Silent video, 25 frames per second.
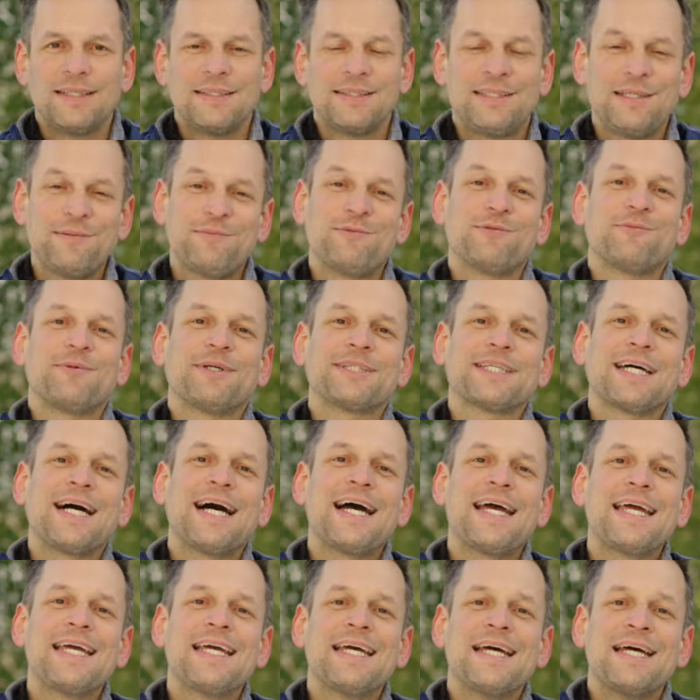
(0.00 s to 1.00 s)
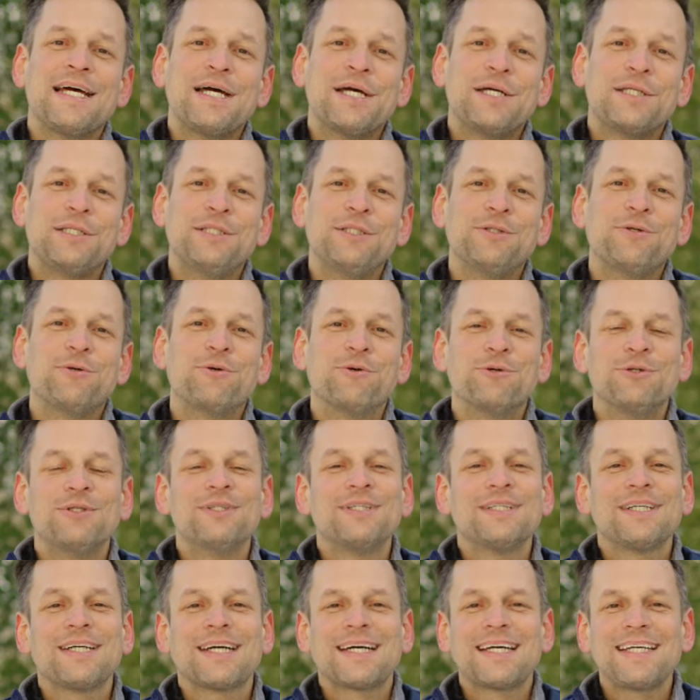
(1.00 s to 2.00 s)
Tipp Nummer 3 die
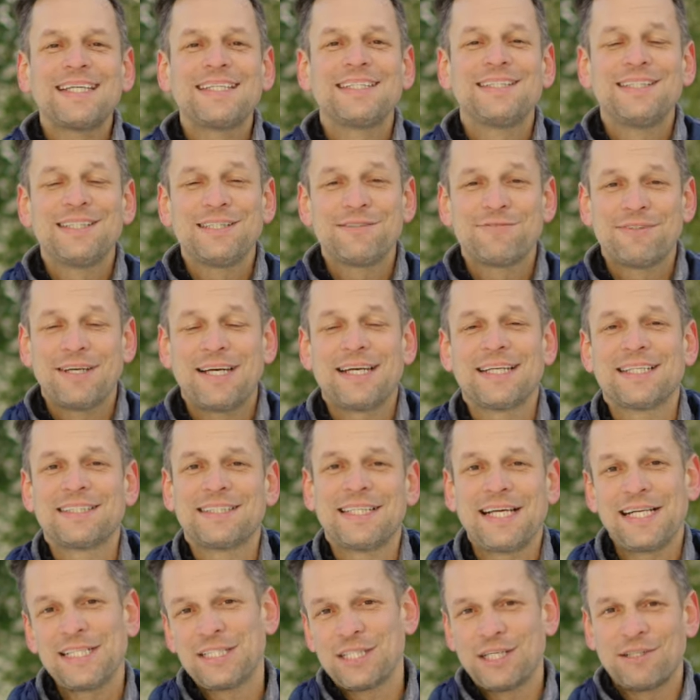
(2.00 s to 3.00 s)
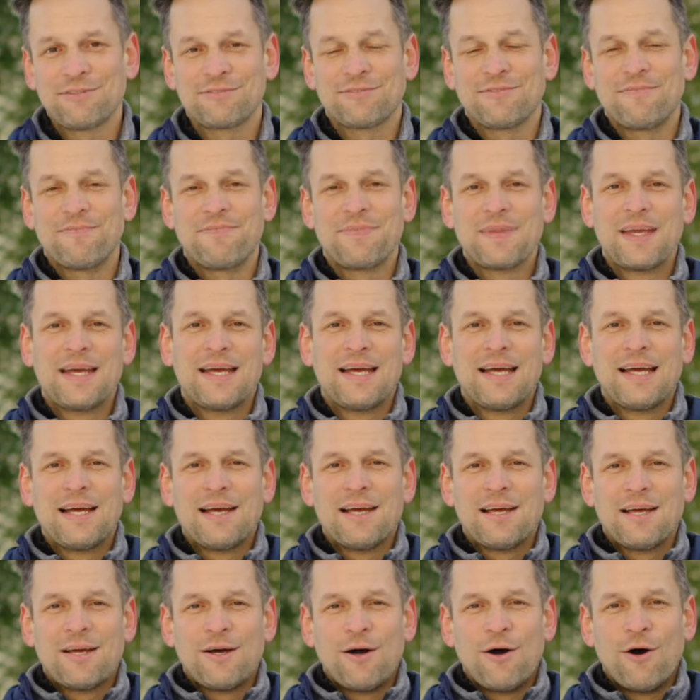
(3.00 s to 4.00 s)
Hunde richtig vergesellschaften.
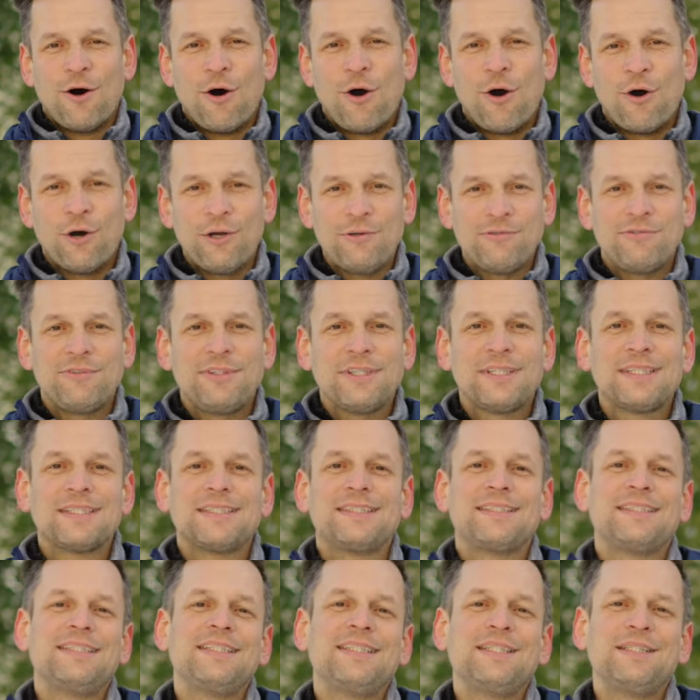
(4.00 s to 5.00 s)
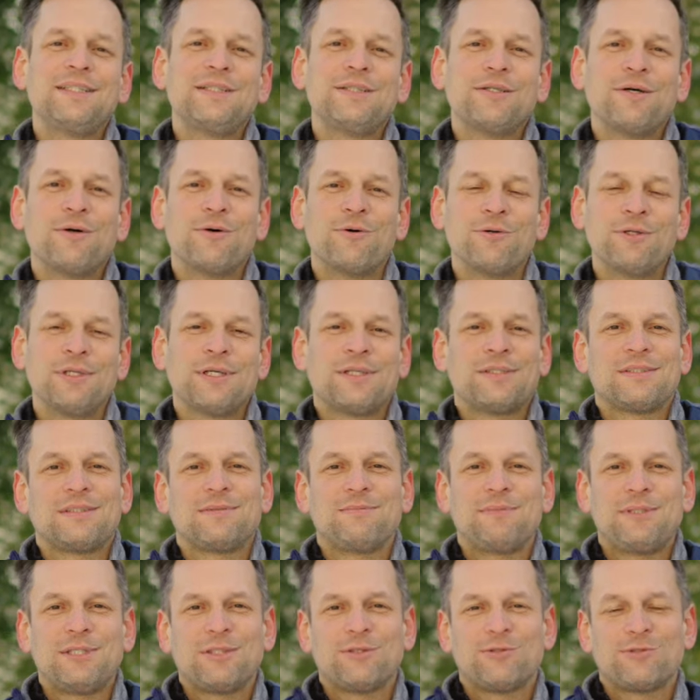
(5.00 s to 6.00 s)
Häufig ziehen Hunde aus
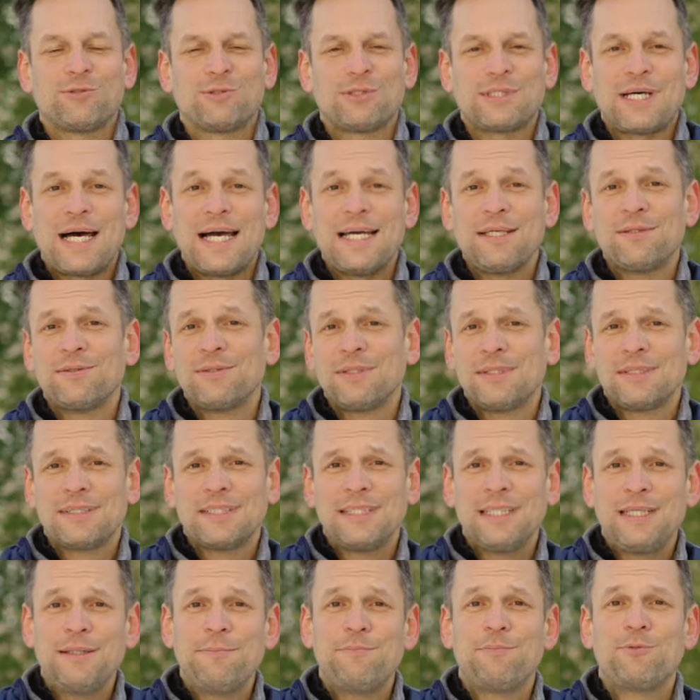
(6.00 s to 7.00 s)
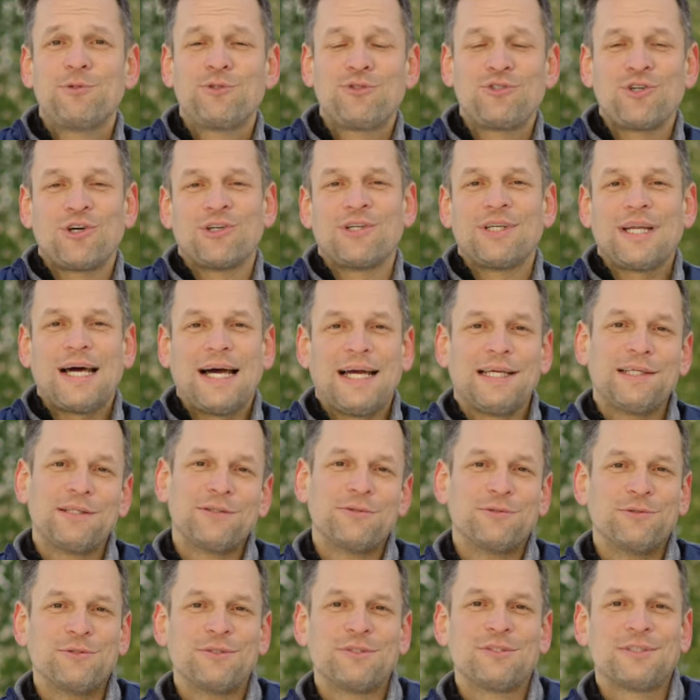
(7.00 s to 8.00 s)
dem Tierschutz ein und es gibt schon
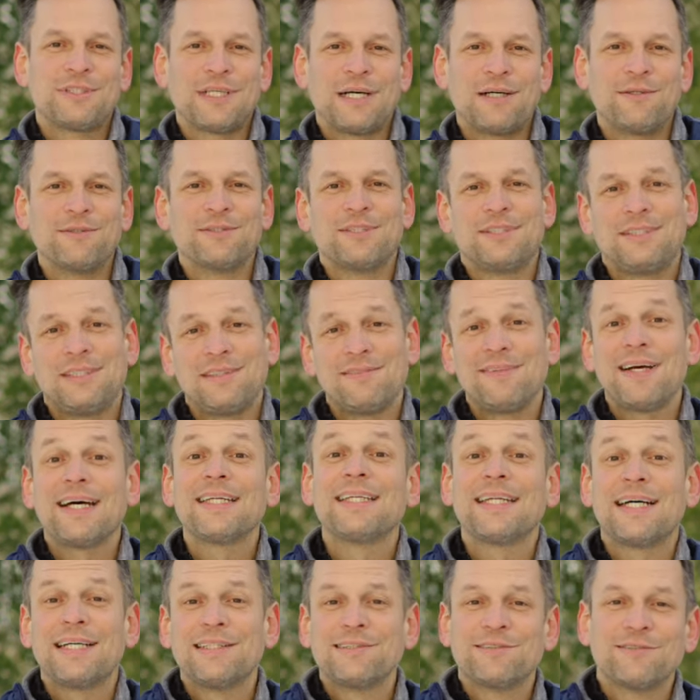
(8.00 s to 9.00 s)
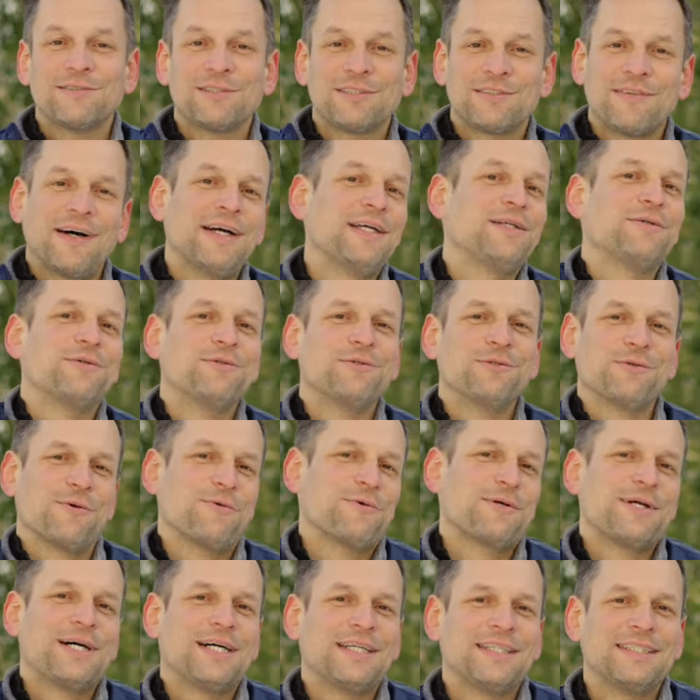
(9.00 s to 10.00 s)
einen Hund zu Hause. Sie werden also Zweithund
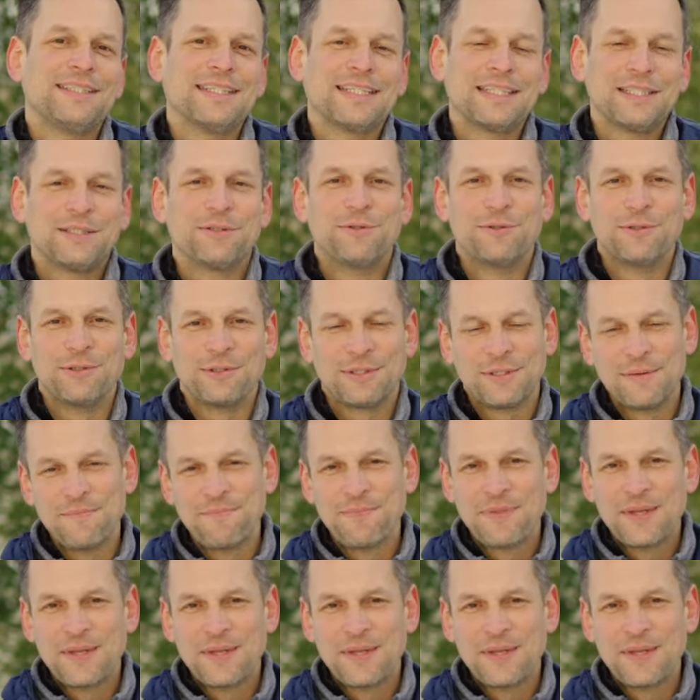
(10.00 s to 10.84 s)
oder Dritthund.